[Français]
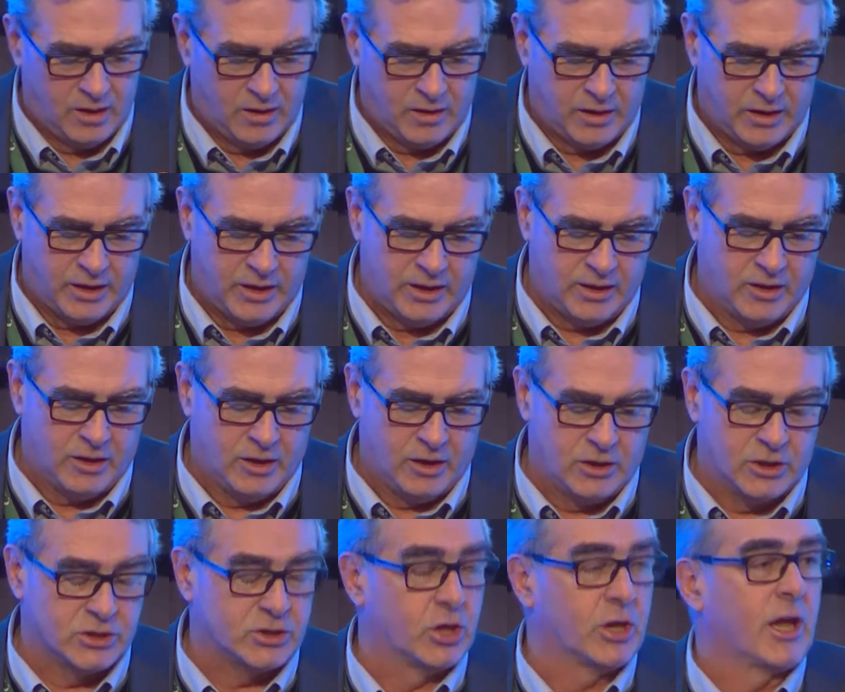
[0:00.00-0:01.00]
Et
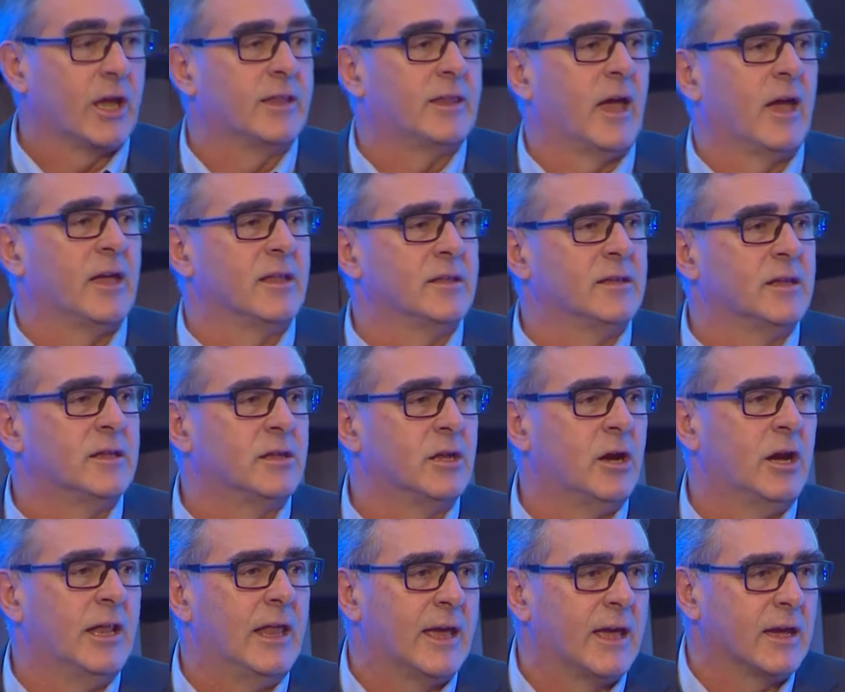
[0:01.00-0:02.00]
le secrétaire d'État
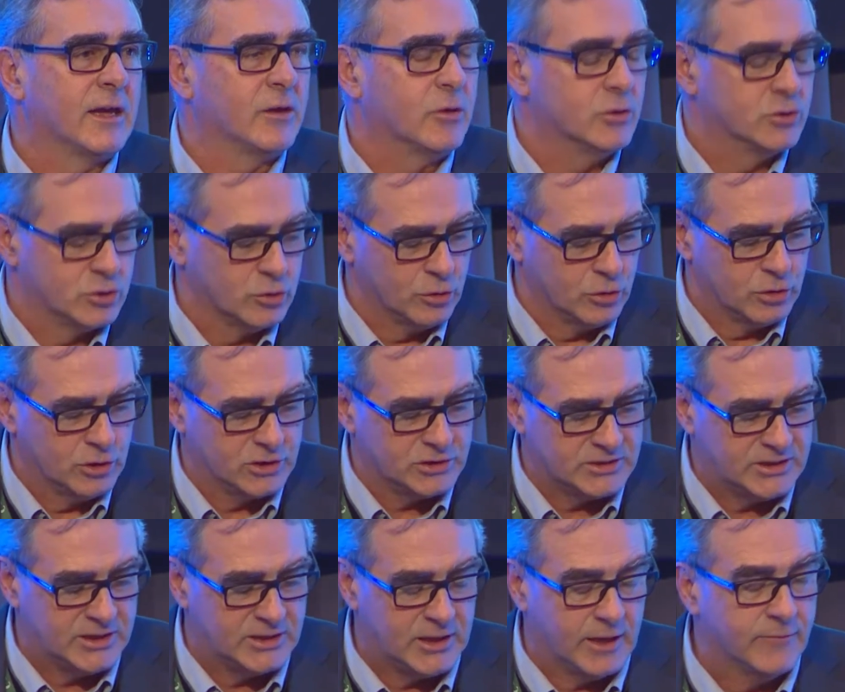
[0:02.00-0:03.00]
à l'agriculture,
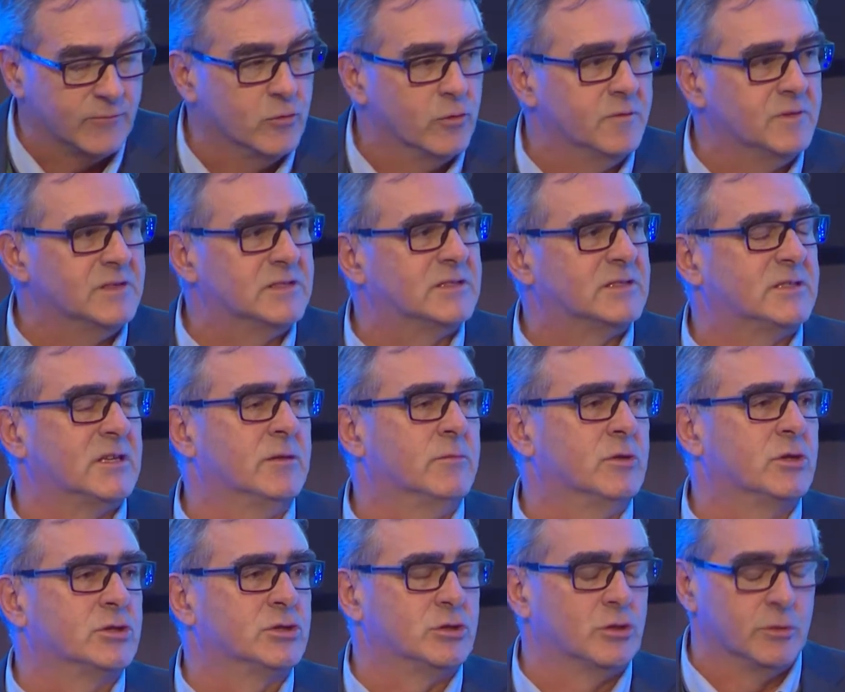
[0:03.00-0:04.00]
lorsqu'il était venu visiter
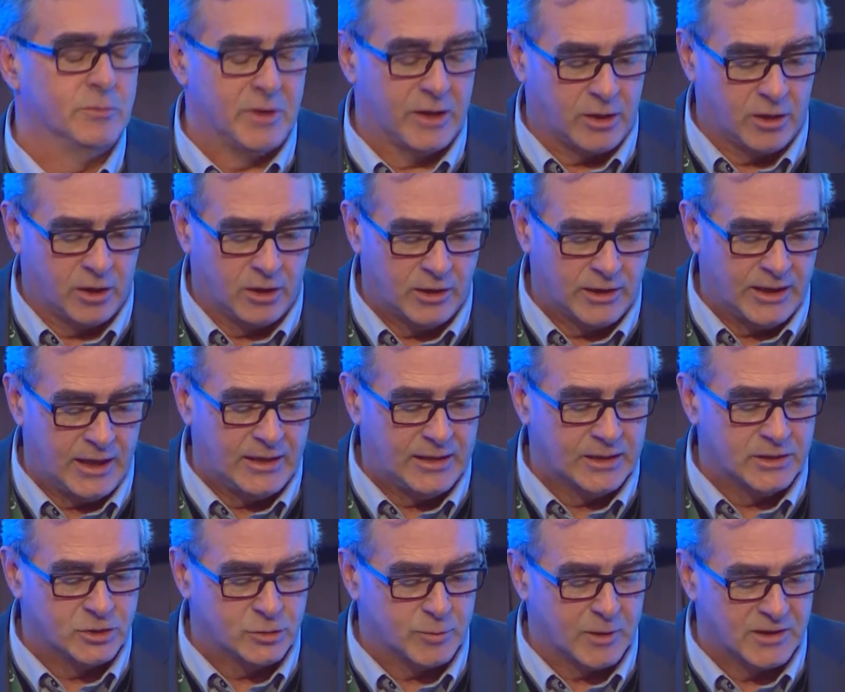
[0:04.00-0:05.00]
M. McCauley à
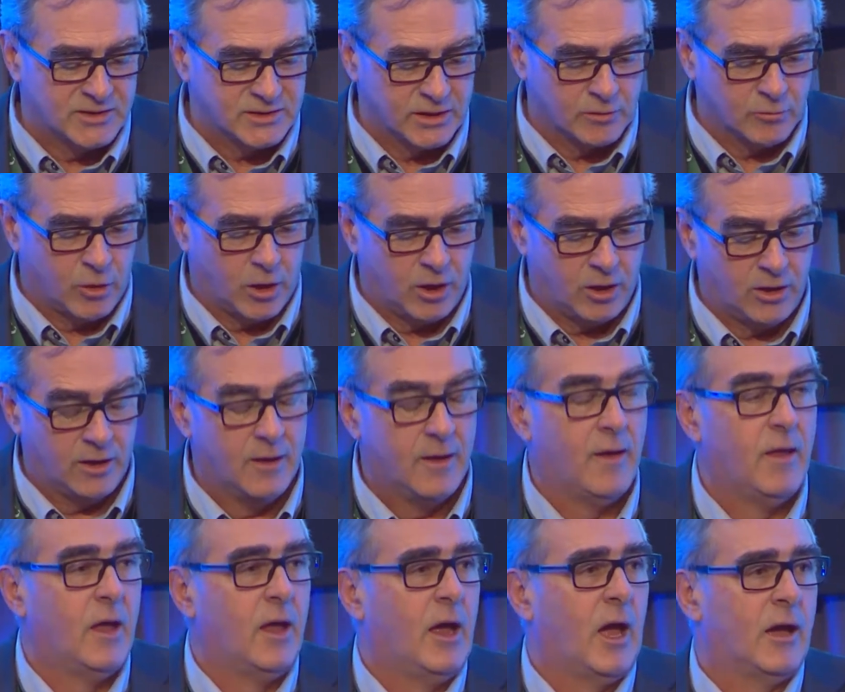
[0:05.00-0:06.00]
l'île du Prince-Édouard,
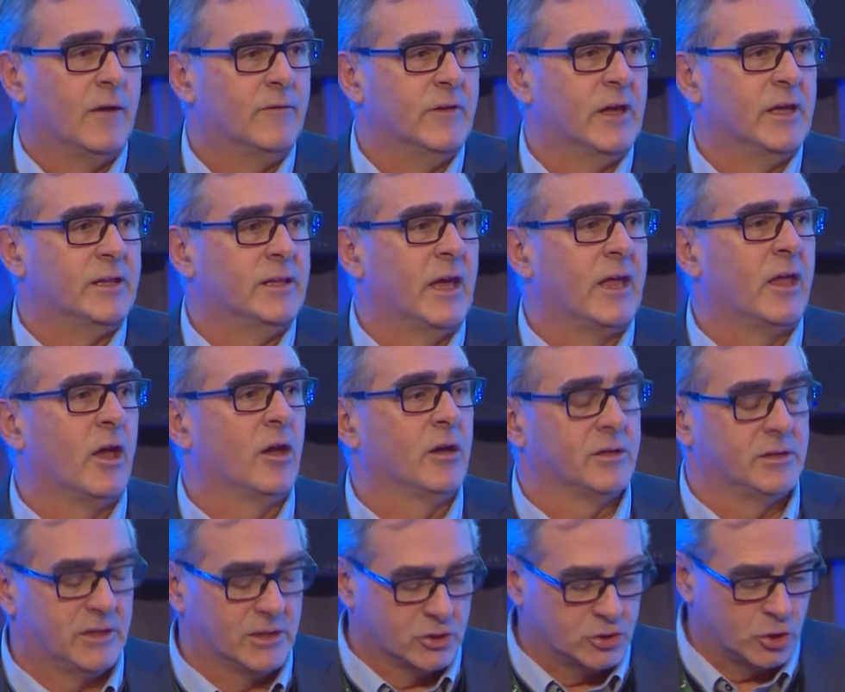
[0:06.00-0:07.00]
avait d'ailleurs
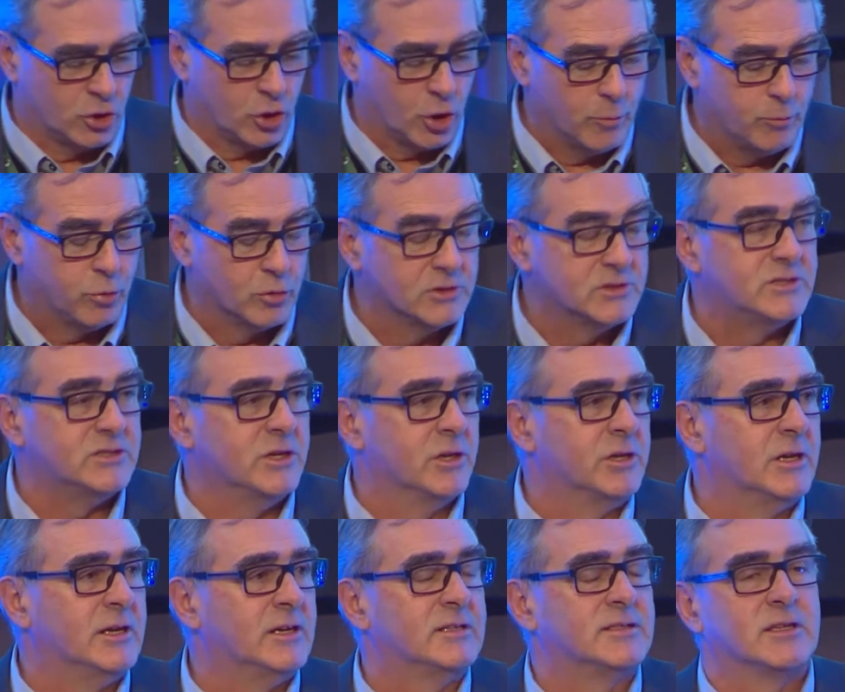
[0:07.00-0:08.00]
déjà
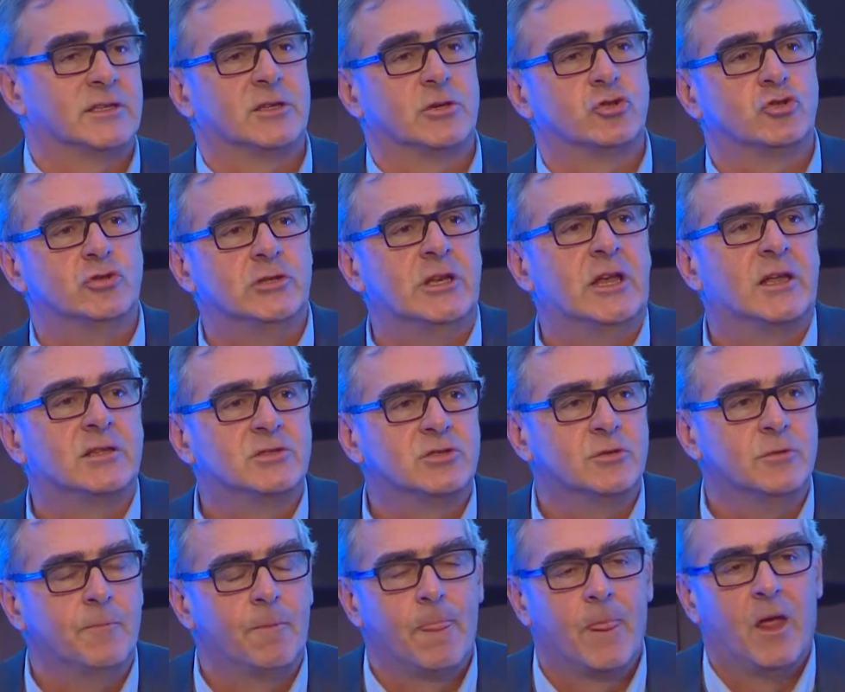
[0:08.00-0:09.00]
repositionné les États-Unis là-dessus.
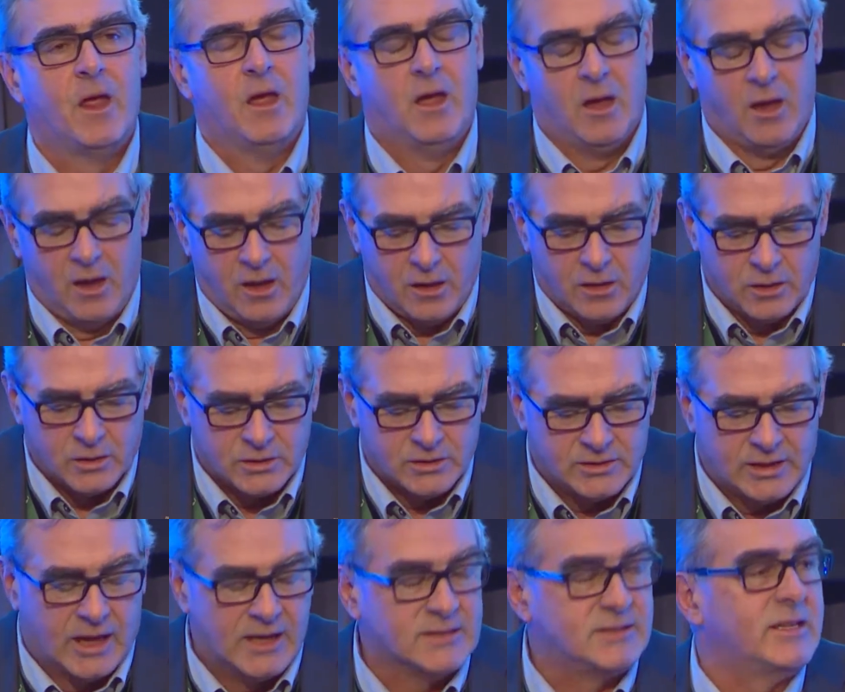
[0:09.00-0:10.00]

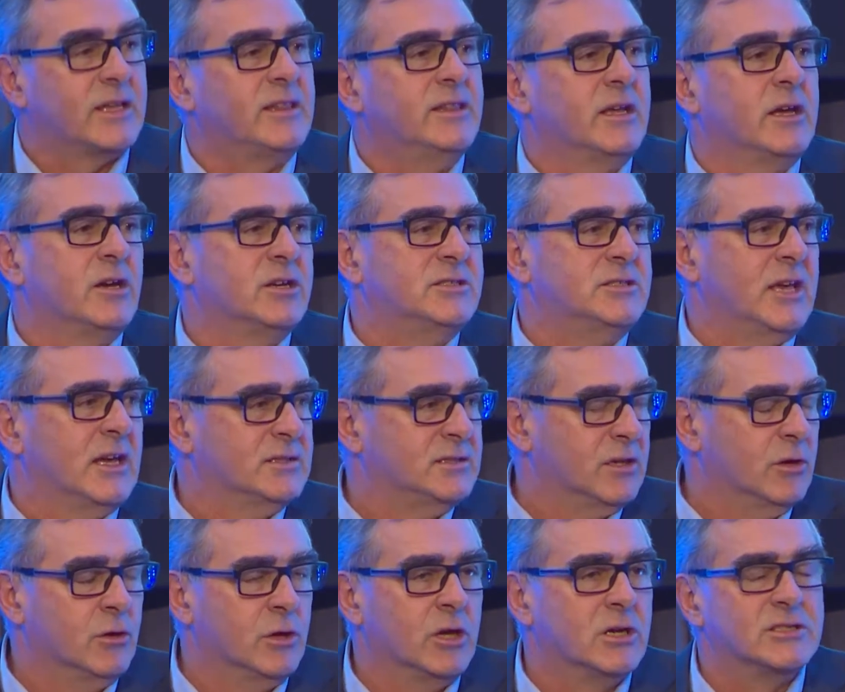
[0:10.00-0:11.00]
Dans cette
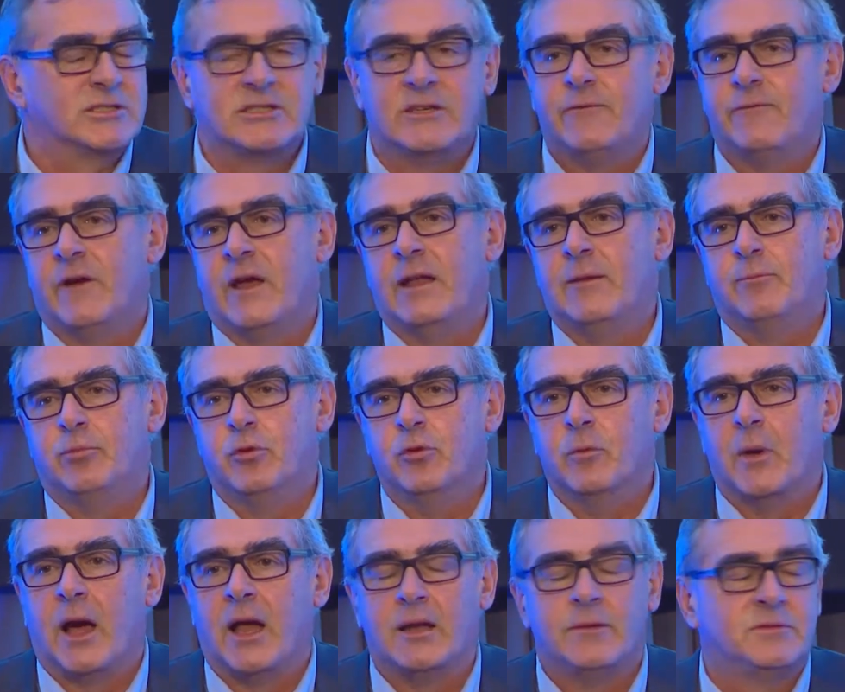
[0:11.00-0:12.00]
négociation-là, ce qui fait le plus
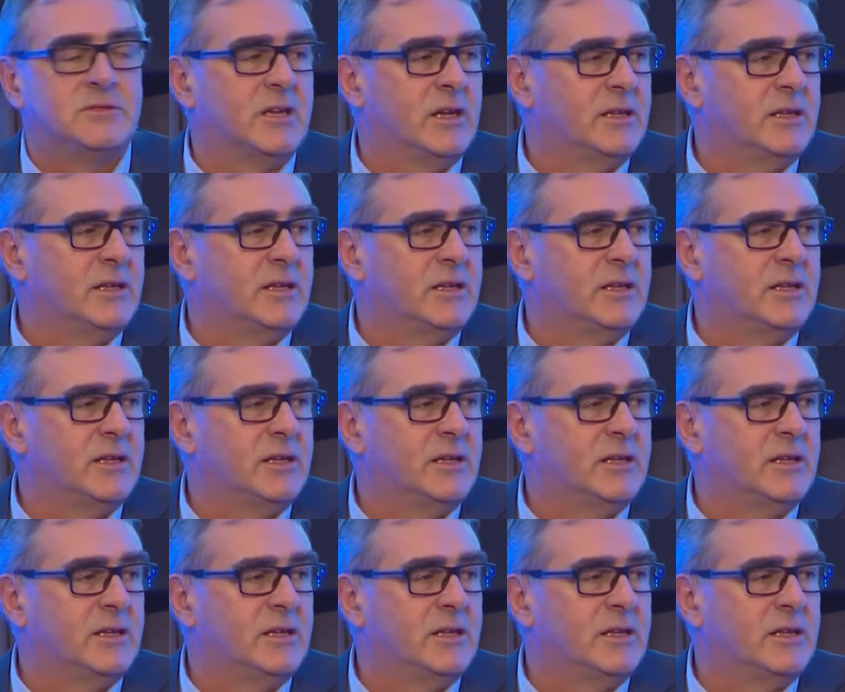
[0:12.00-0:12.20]
mal, ça a